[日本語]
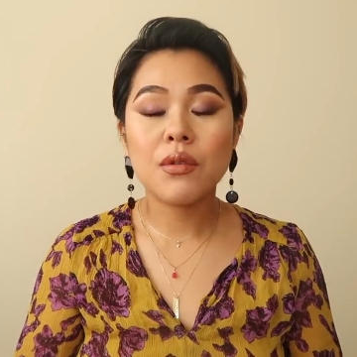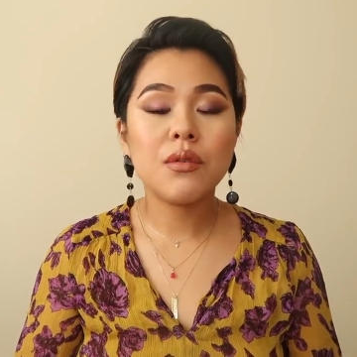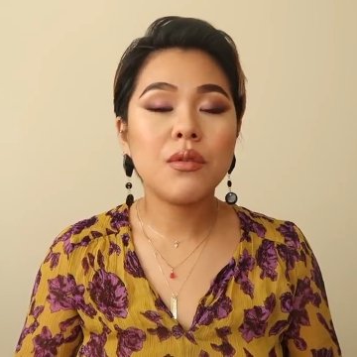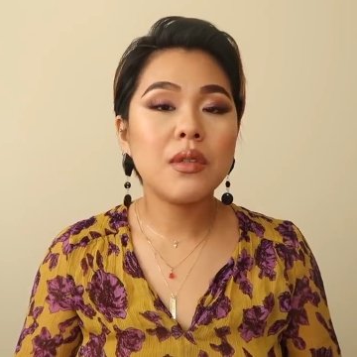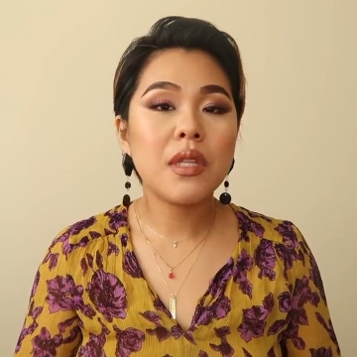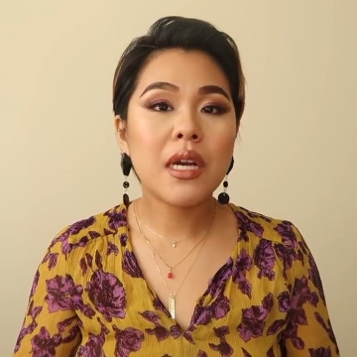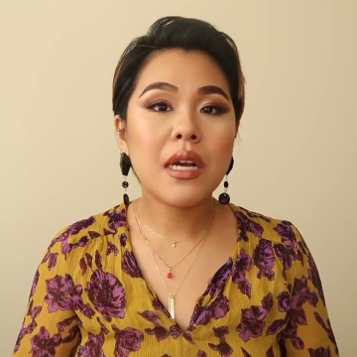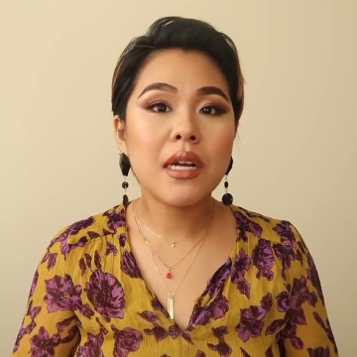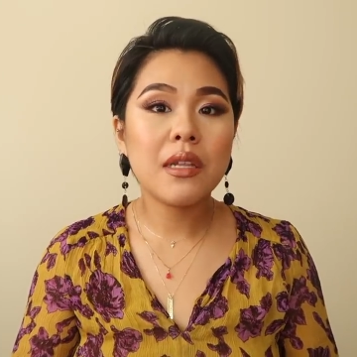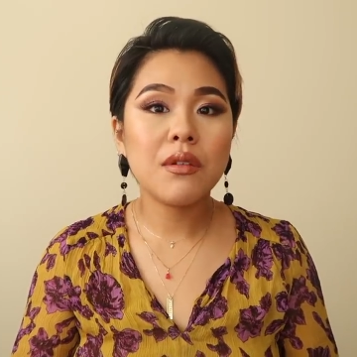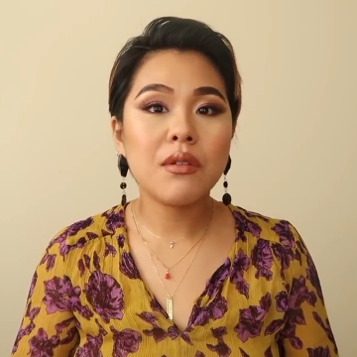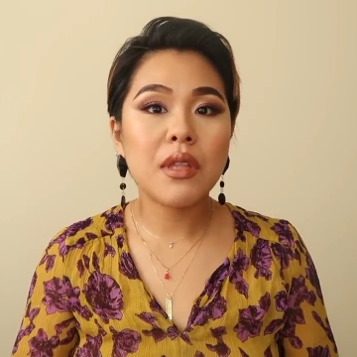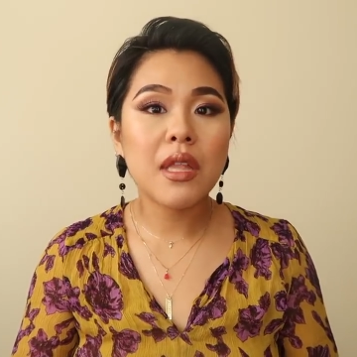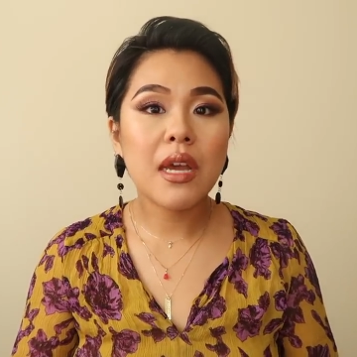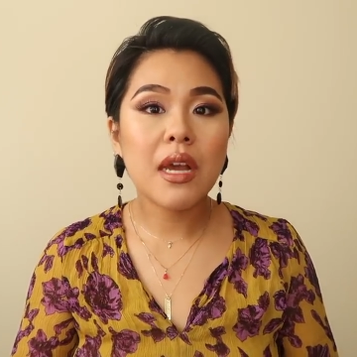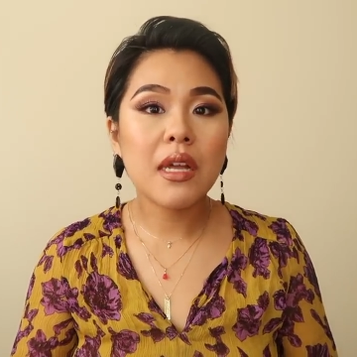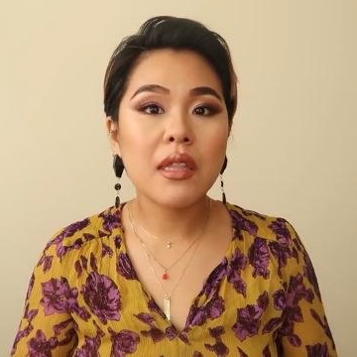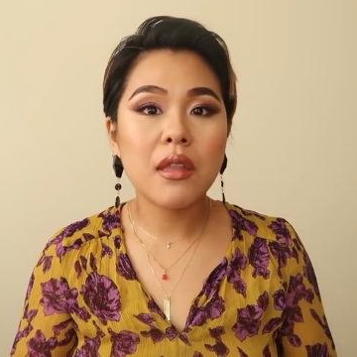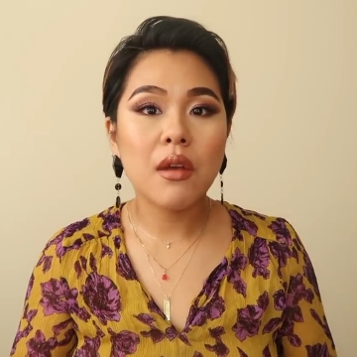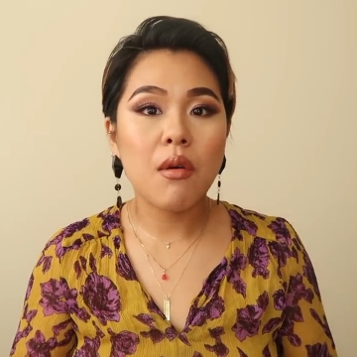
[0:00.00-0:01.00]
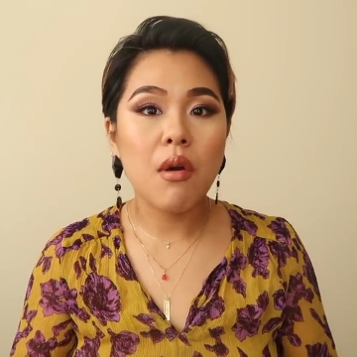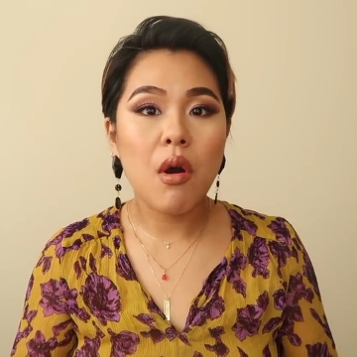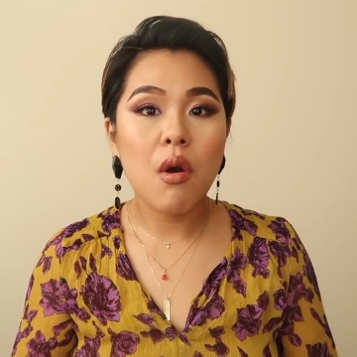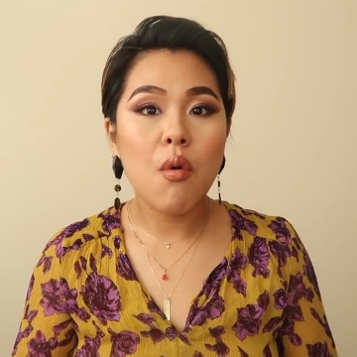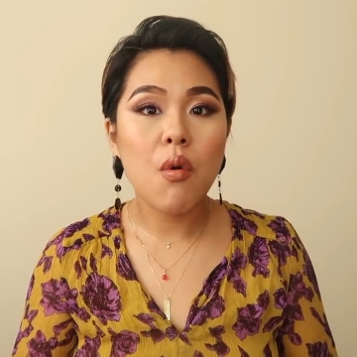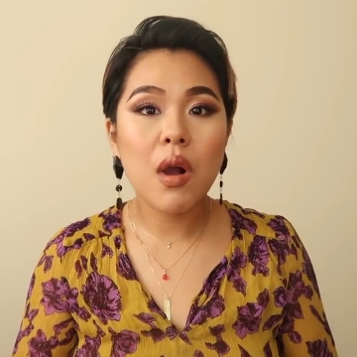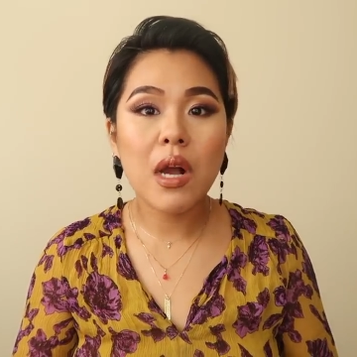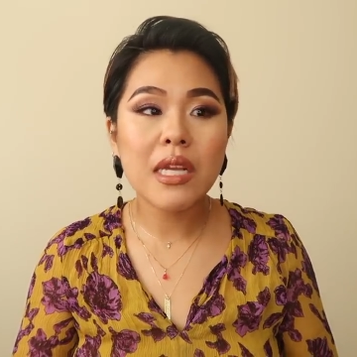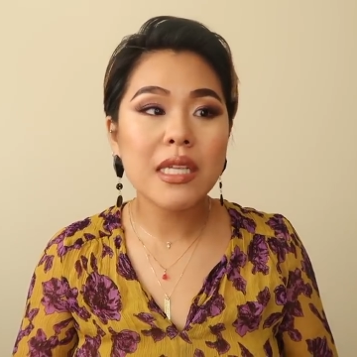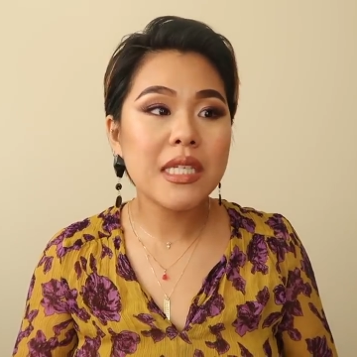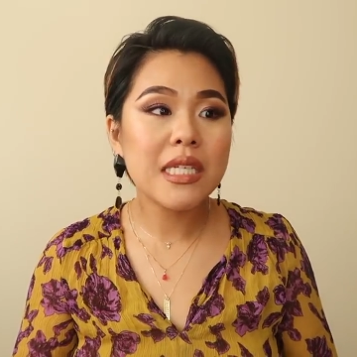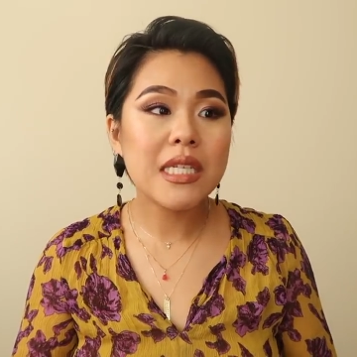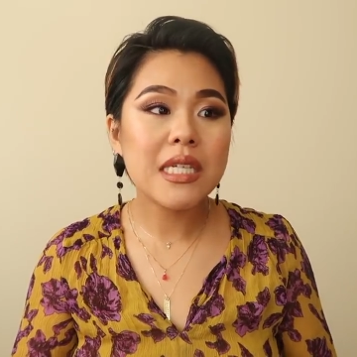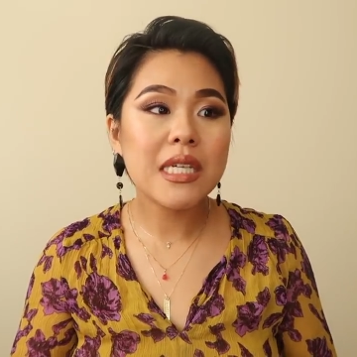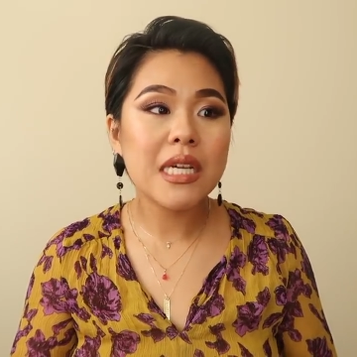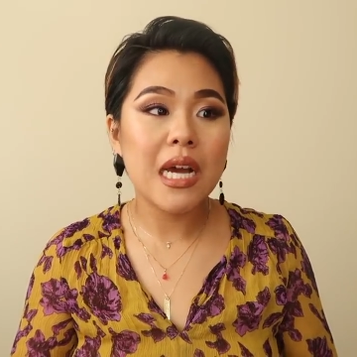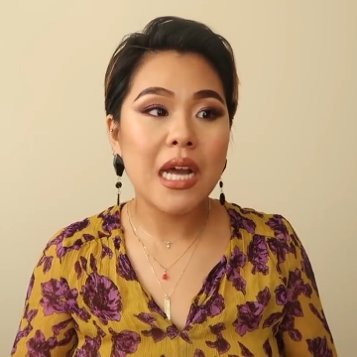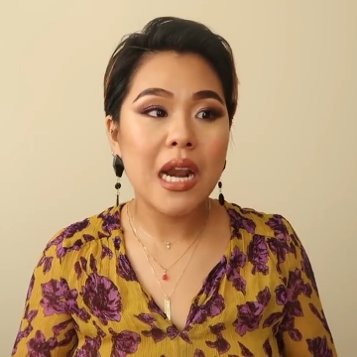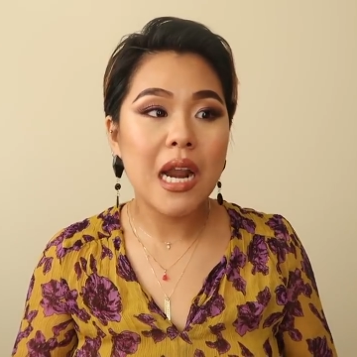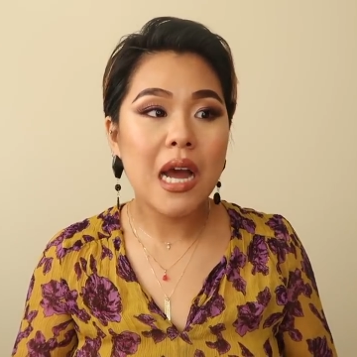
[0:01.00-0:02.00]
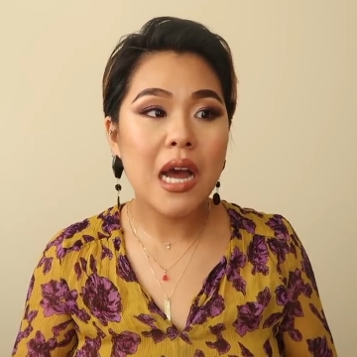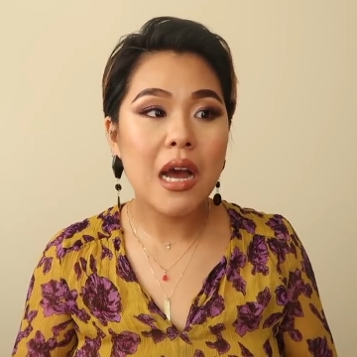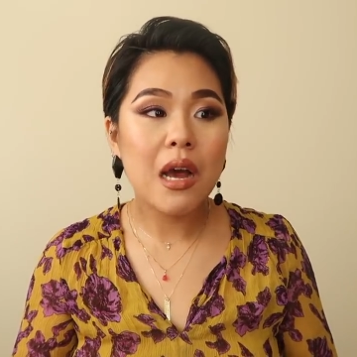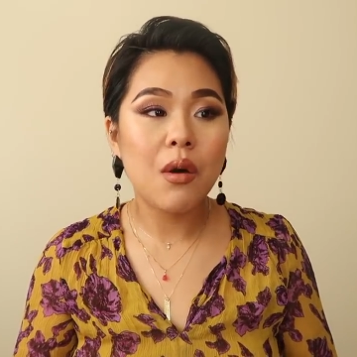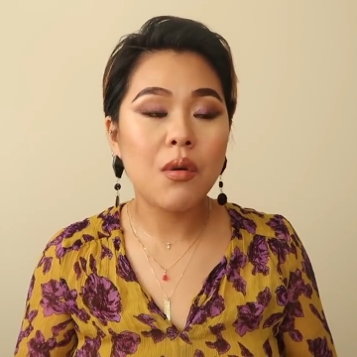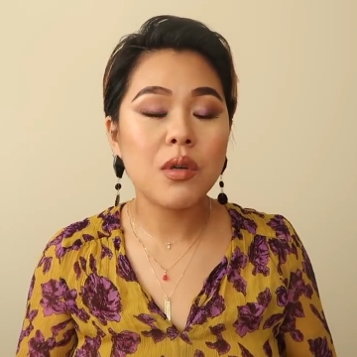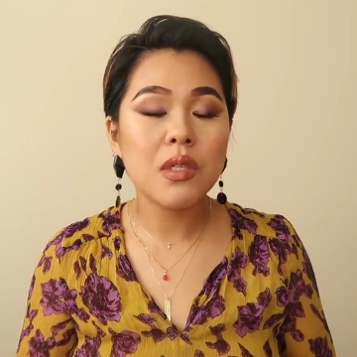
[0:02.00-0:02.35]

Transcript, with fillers: のお腹の出方はおかしいから